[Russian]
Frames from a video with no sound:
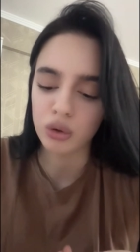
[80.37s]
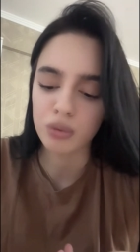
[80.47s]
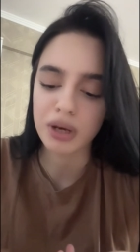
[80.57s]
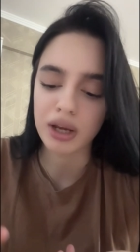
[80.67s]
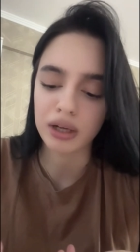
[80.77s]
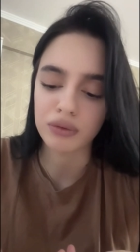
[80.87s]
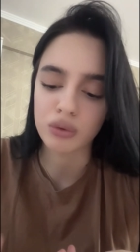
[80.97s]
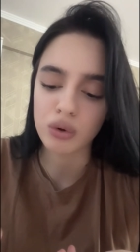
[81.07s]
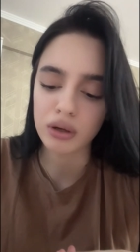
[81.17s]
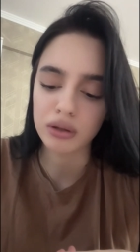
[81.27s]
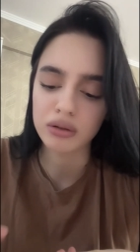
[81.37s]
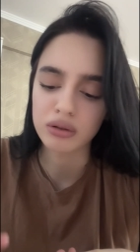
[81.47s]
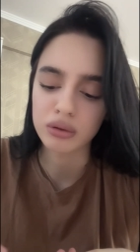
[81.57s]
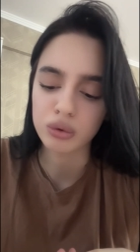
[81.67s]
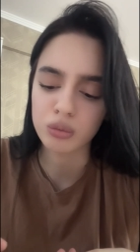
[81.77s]
Но переехав в город,
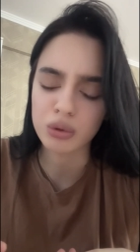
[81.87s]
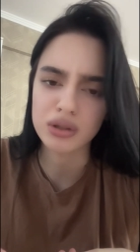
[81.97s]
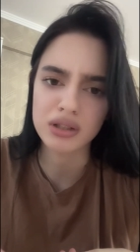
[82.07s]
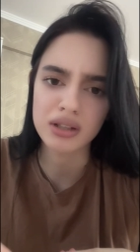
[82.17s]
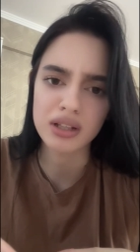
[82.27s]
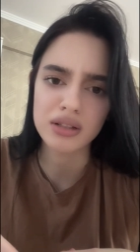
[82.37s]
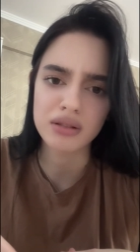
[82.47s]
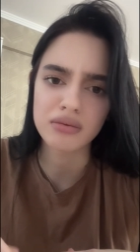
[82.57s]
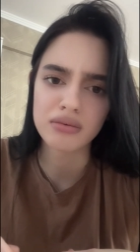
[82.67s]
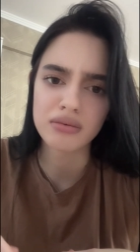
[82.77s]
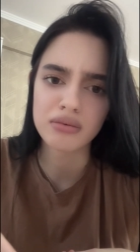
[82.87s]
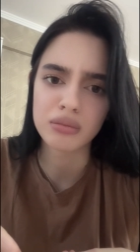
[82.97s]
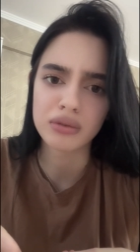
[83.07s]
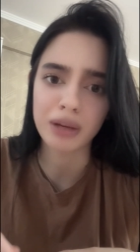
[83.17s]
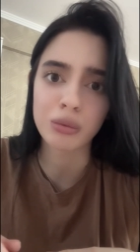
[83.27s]
тут просто, знаете,
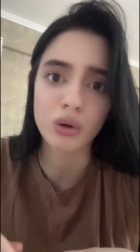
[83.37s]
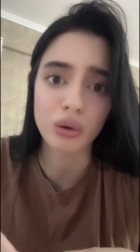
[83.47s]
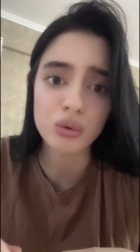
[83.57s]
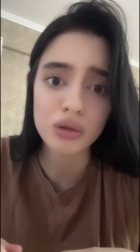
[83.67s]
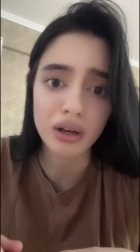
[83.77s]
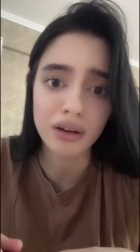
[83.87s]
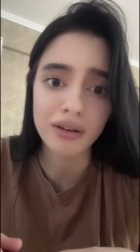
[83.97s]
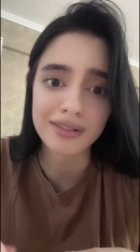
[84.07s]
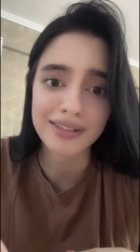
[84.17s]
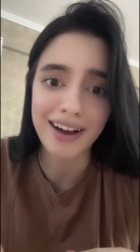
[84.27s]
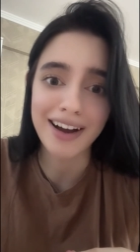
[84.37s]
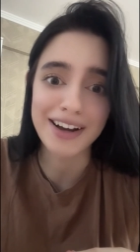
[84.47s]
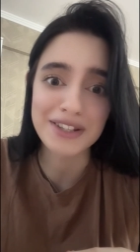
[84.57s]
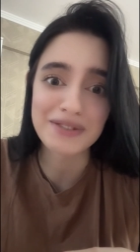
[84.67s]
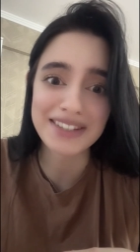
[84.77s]
так много русских,
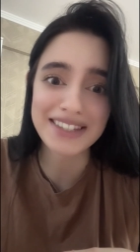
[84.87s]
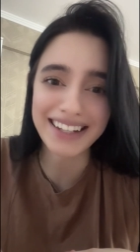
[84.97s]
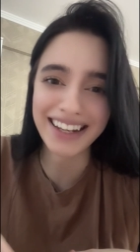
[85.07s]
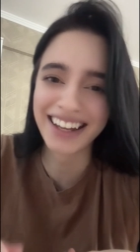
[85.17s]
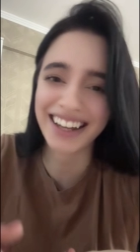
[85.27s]
оказывается.